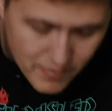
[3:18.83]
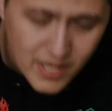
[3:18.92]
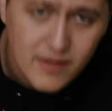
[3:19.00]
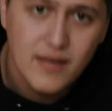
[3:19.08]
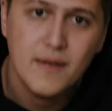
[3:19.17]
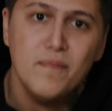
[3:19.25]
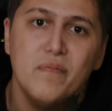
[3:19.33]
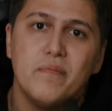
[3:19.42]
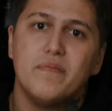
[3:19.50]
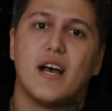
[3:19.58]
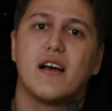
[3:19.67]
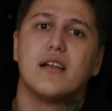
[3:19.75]
момент
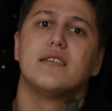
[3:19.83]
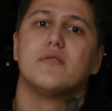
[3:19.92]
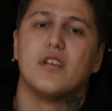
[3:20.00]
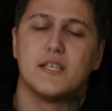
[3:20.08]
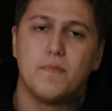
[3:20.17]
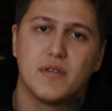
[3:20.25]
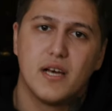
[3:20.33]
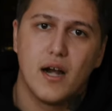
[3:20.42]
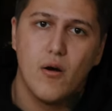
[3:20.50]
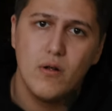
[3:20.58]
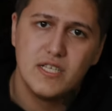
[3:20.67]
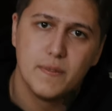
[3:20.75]
на крысы нас
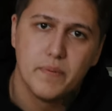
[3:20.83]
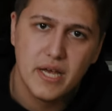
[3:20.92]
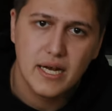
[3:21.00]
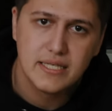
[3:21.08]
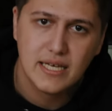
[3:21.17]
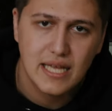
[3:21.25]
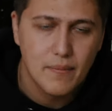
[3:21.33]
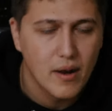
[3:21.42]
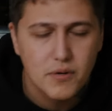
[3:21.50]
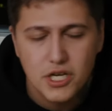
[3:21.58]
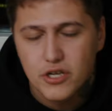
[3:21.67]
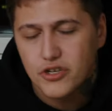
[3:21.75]
подкараулите, приехать, когда мы
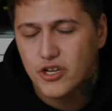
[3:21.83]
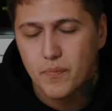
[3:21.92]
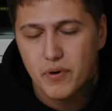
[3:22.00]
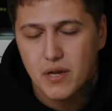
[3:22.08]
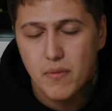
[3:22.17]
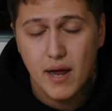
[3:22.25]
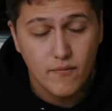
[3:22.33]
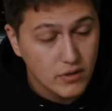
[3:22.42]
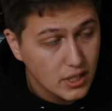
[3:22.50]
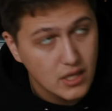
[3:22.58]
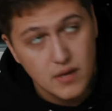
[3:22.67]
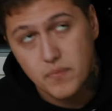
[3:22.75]
вообще ничего не понимаем.
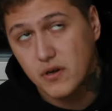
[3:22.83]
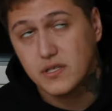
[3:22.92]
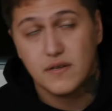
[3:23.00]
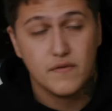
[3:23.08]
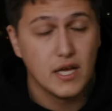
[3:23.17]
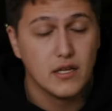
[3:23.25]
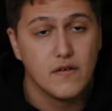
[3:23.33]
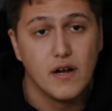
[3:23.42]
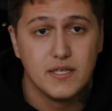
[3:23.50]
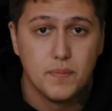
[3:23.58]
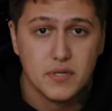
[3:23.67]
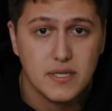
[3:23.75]
Вот такие просто в
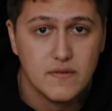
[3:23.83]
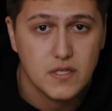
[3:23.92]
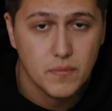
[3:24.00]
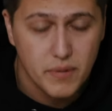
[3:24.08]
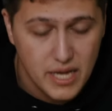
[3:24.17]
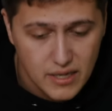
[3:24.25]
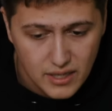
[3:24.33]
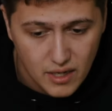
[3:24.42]
неадеквате после выступления,